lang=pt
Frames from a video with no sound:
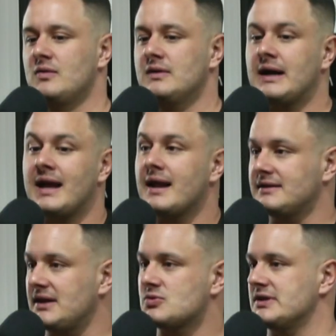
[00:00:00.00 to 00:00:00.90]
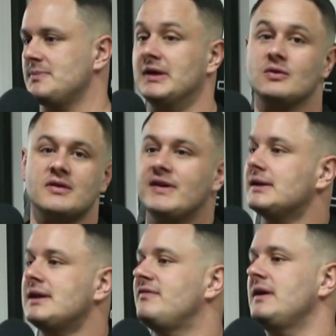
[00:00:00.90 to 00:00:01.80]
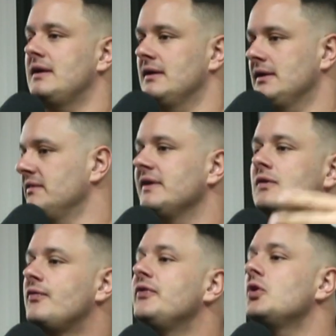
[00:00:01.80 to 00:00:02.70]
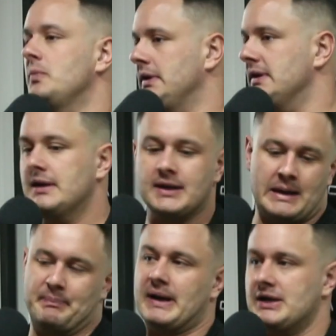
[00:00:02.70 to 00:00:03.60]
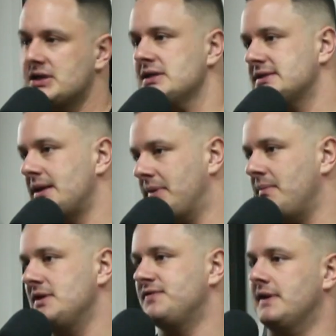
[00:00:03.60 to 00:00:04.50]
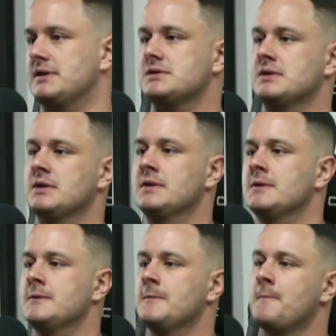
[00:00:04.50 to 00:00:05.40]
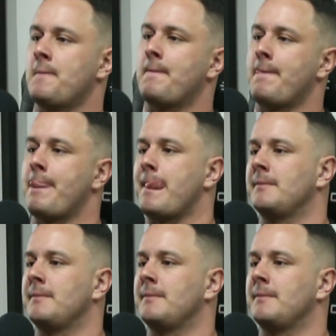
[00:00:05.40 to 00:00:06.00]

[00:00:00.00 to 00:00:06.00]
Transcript: a galera tem de conhecimento é o que vê na TV, que vê justamente, no filme. Justamente. E na prática a gente sabe que é bem diferente. Assim, comigo